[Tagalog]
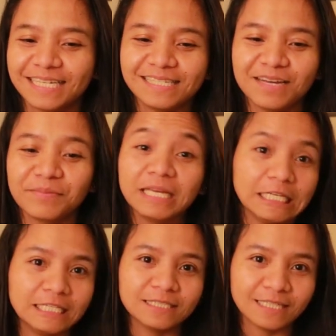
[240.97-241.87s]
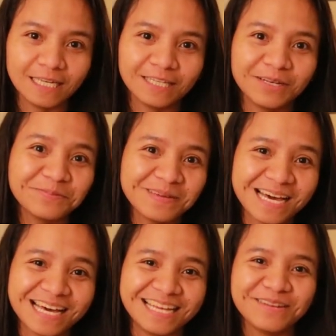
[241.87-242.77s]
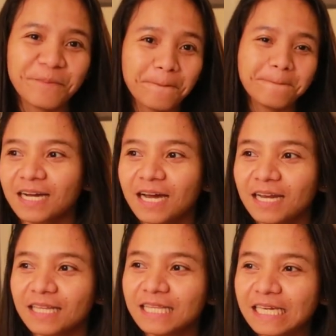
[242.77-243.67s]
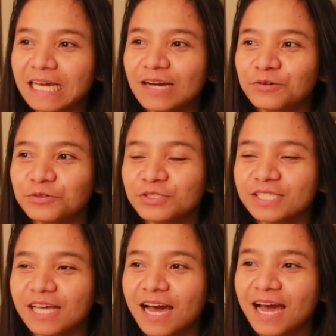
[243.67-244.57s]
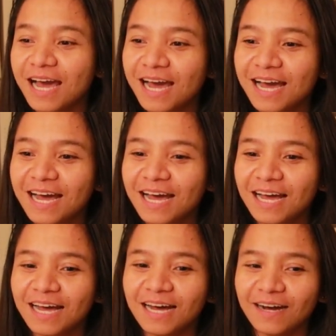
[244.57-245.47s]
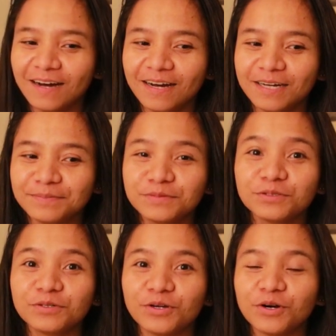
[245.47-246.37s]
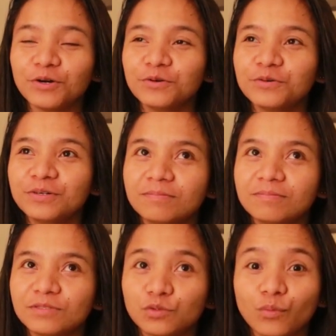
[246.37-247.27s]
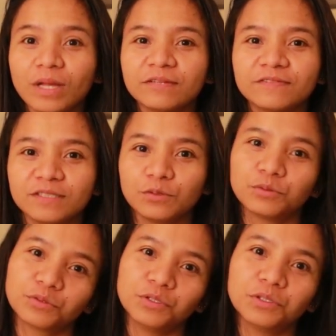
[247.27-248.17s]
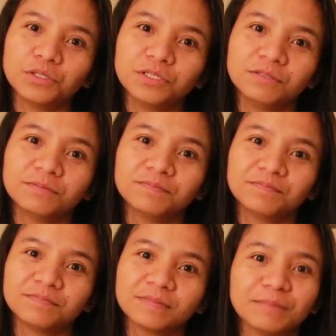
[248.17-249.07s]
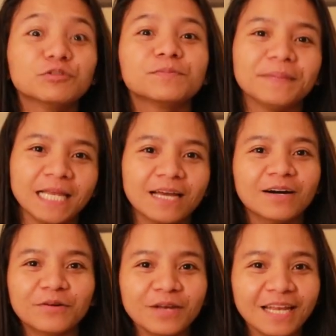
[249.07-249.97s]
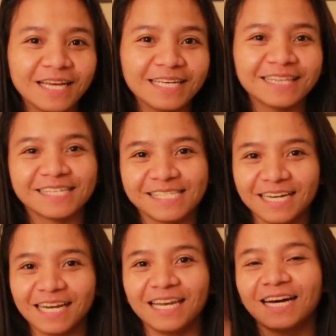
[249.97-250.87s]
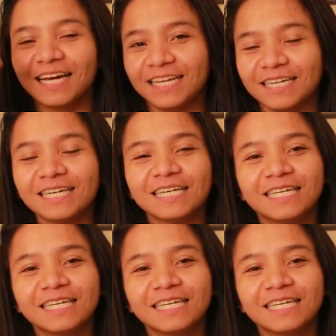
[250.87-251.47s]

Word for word: kasi nga mahinintay na naman. Karating ako sa um, Togo, 12 siguro yun. Tapos pila ulit kasi kailangan ng